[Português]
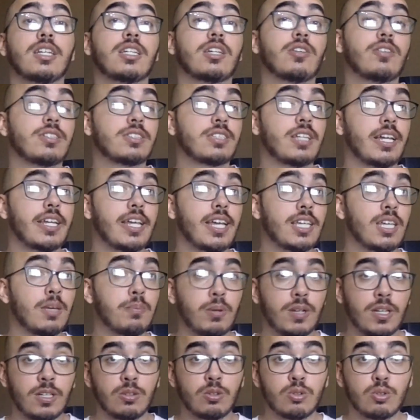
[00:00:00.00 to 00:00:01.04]
eu estarei aqui,
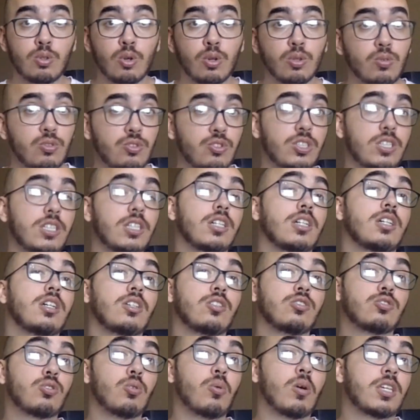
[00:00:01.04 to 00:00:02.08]
porque todo dia
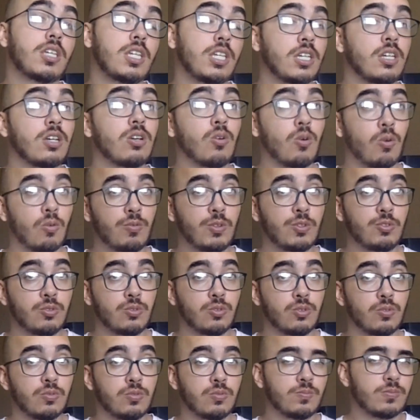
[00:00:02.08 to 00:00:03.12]
estou aqui com um vídeo
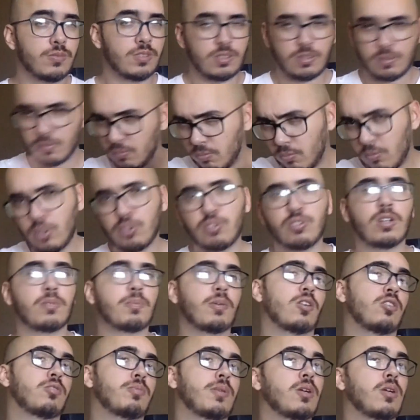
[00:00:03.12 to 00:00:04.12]
novo. Continuar com as